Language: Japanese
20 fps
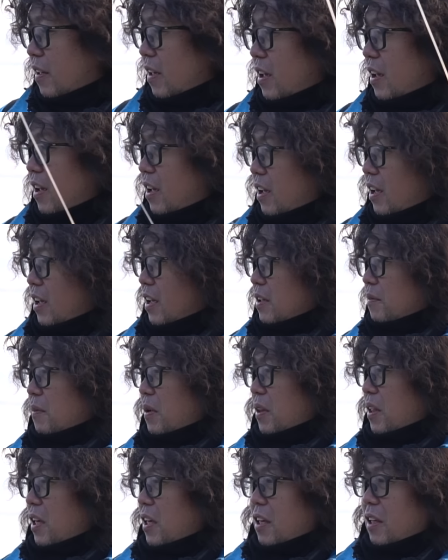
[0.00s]
えー、
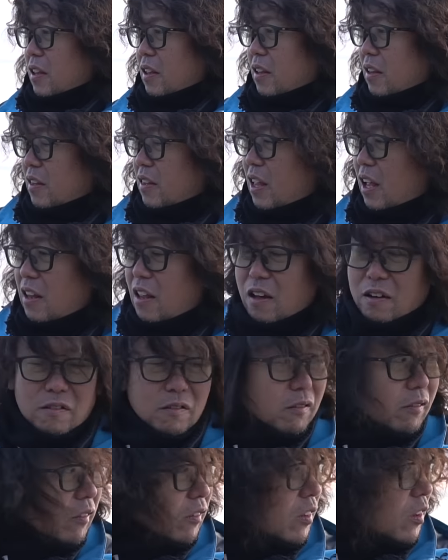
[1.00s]
今ねタダ
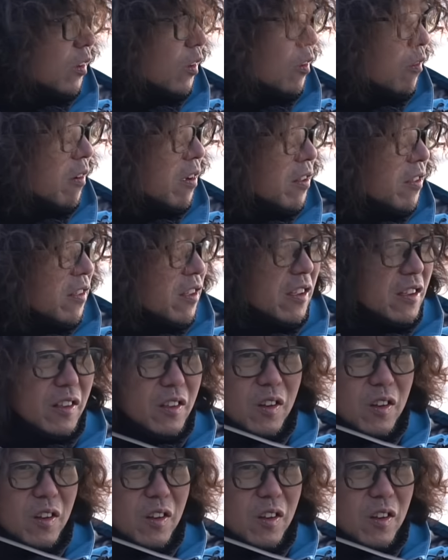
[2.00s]
君とウェスティ